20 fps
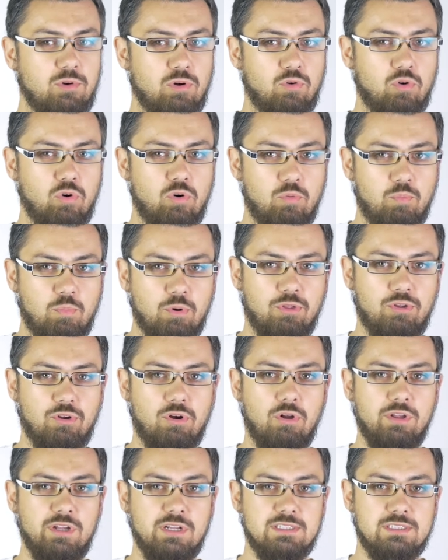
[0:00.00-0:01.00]
roku pod
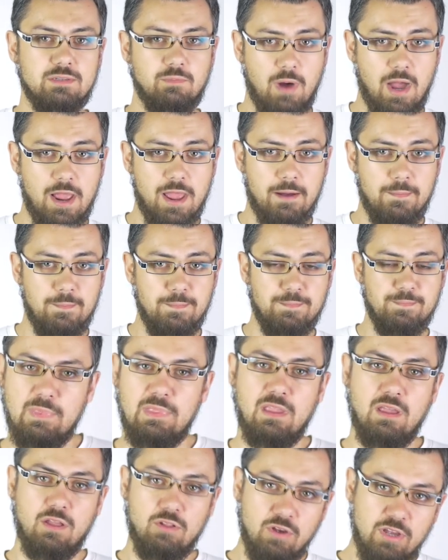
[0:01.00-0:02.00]
koniec maja.
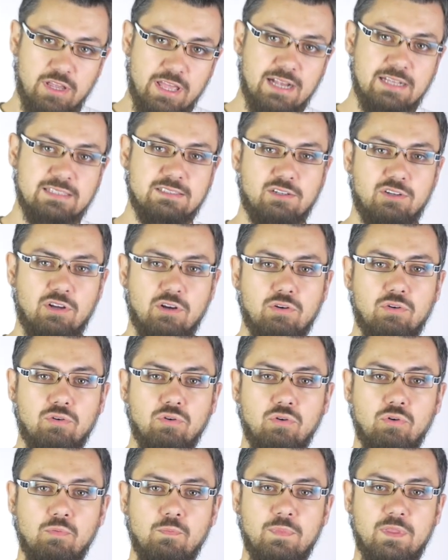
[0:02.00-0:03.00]
No i jak co
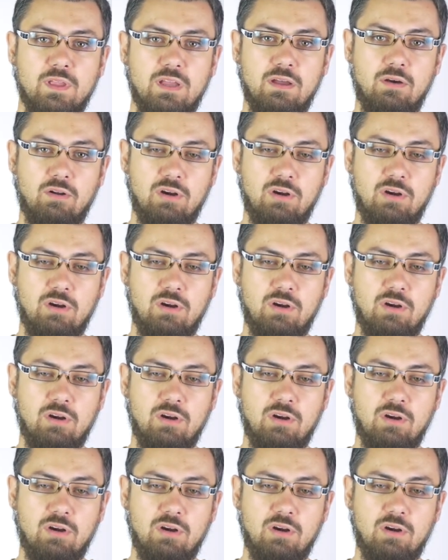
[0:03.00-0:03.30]
roku e,